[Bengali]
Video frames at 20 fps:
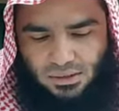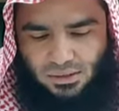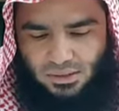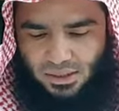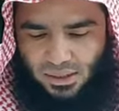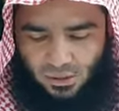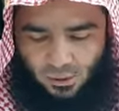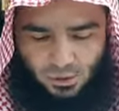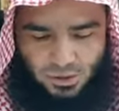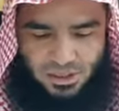
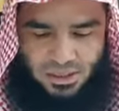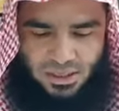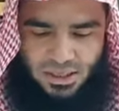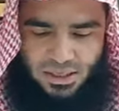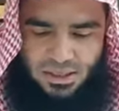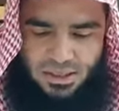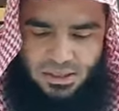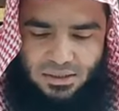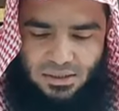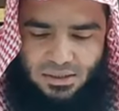
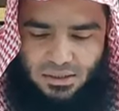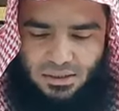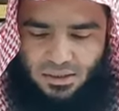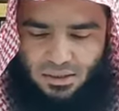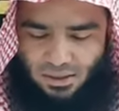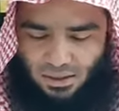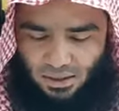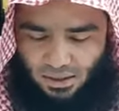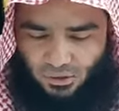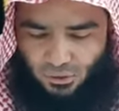লালচায়
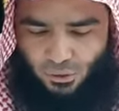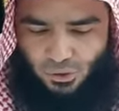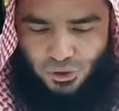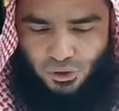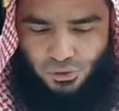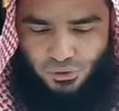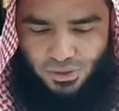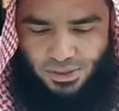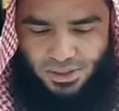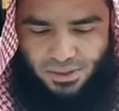
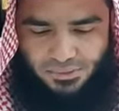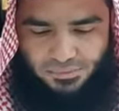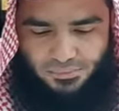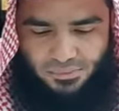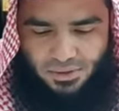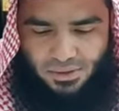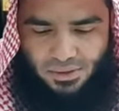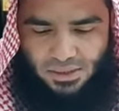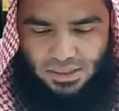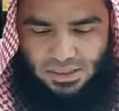আকর্ষণে
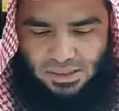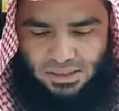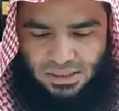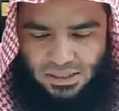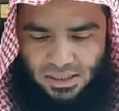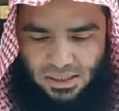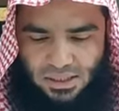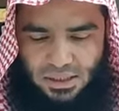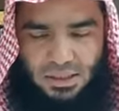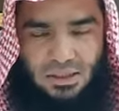
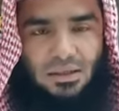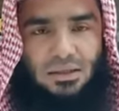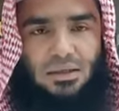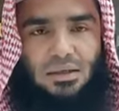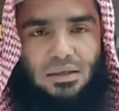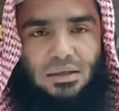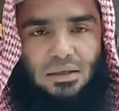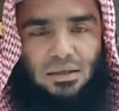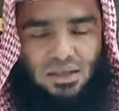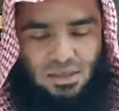যারা
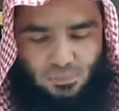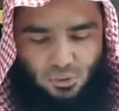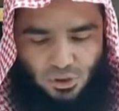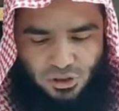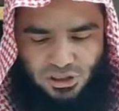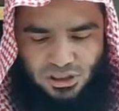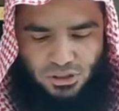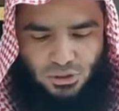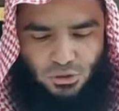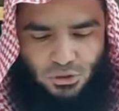
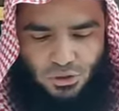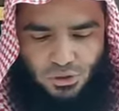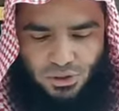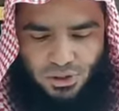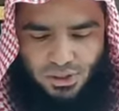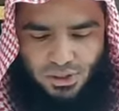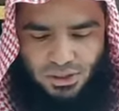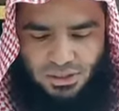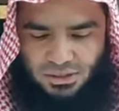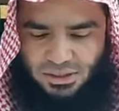নিমজ্জিত
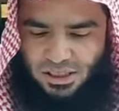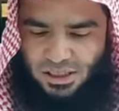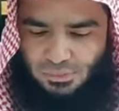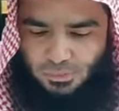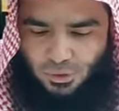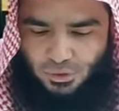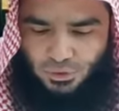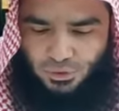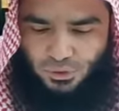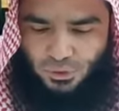হয় যারা
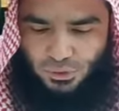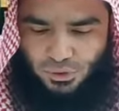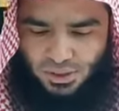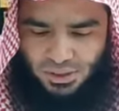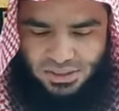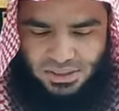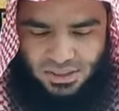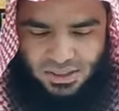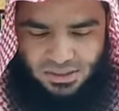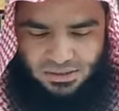মত্ত হয়ে
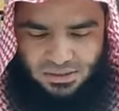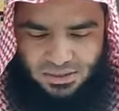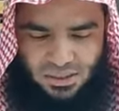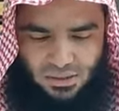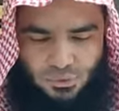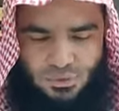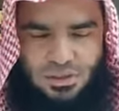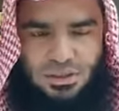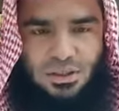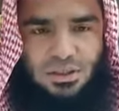যায় তারা
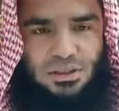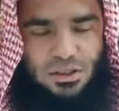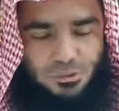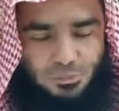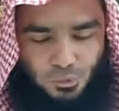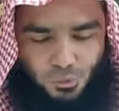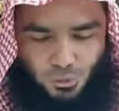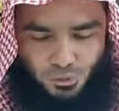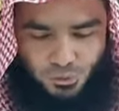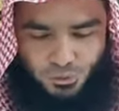হচ্ছে
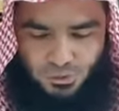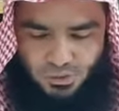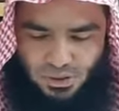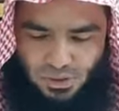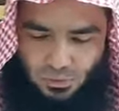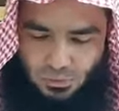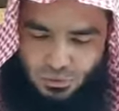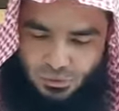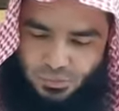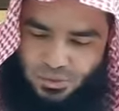নির্বোধ
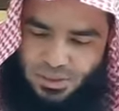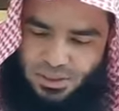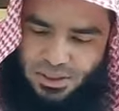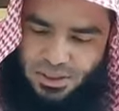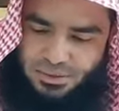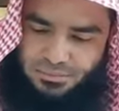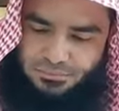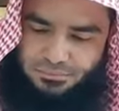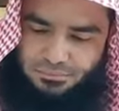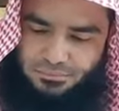
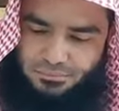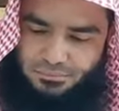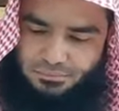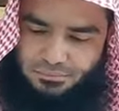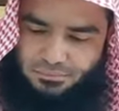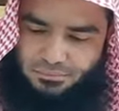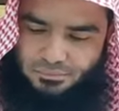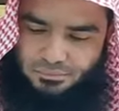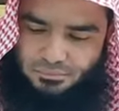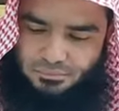নাউজবিল্লা
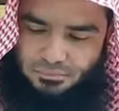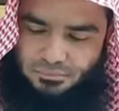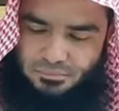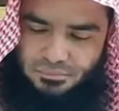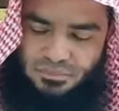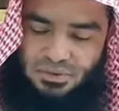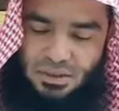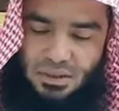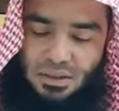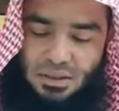
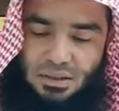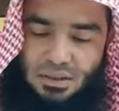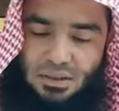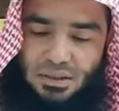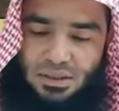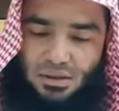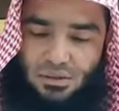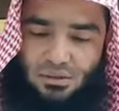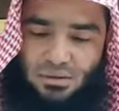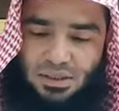
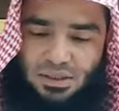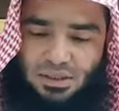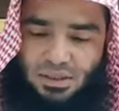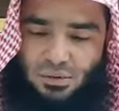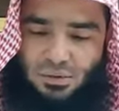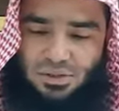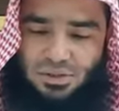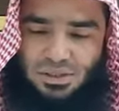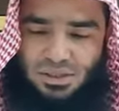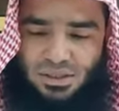কারণ এটা
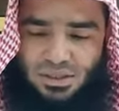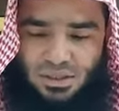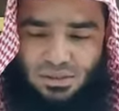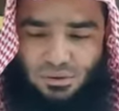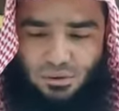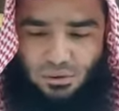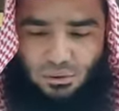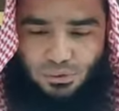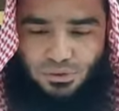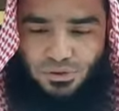হচ্ছে
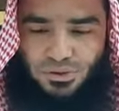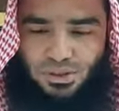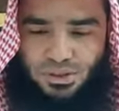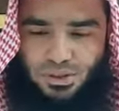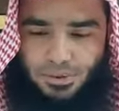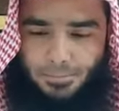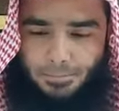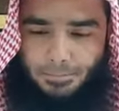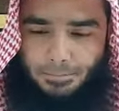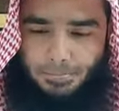
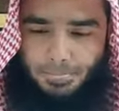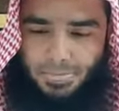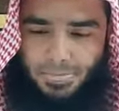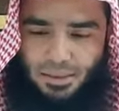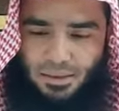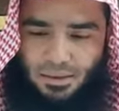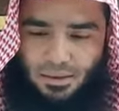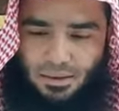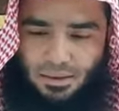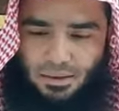ক্ষণস্থায়ী
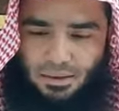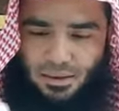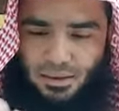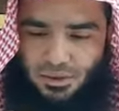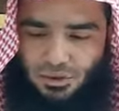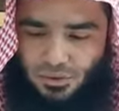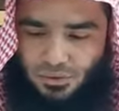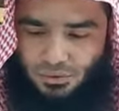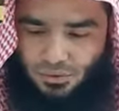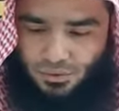
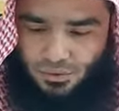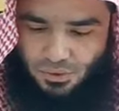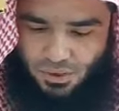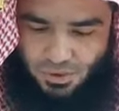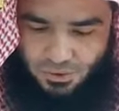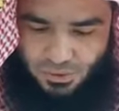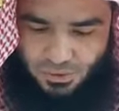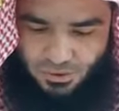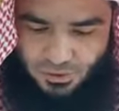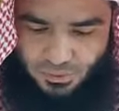এজন্য
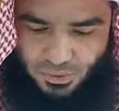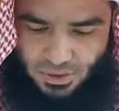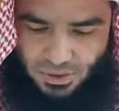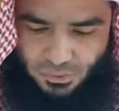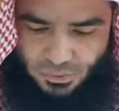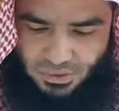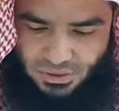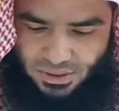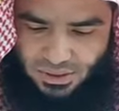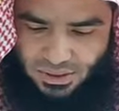আল্লাহ সুবাহন
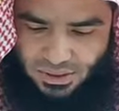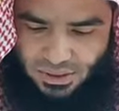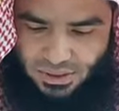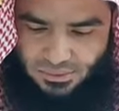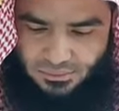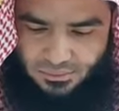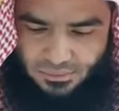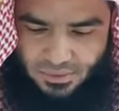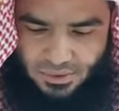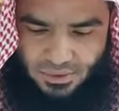ওতালা
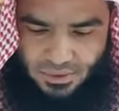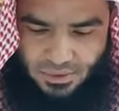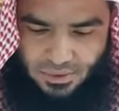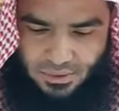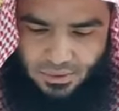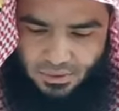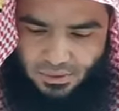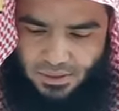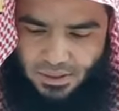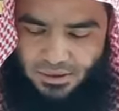
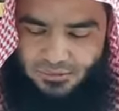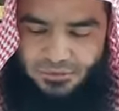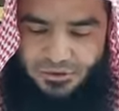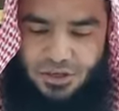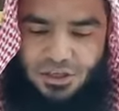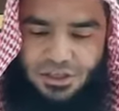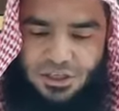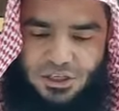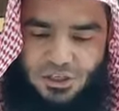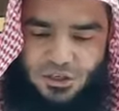
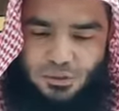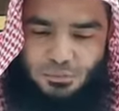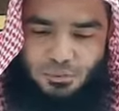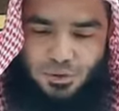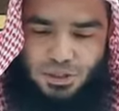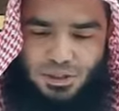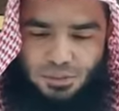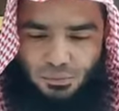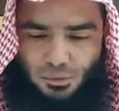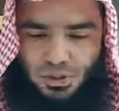কাফিরদের
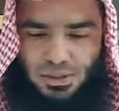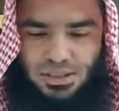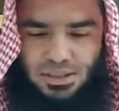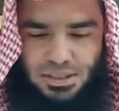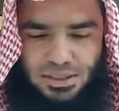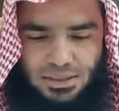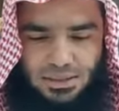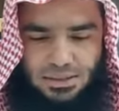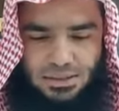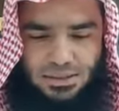সম্পর্কে
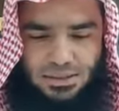বলেছেন